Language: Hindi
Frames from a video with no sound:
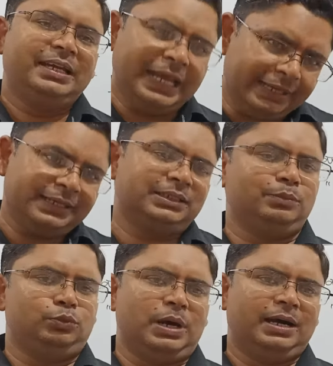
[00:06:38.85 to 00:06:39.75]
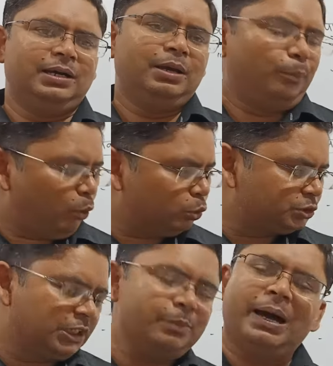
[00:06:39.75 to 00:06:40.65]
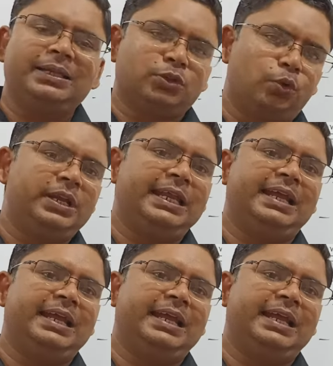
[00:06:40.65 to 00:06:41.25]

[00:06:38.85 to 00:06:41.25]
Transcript: नहीं ख़त्म हुआ वो उस दिन माल जरूर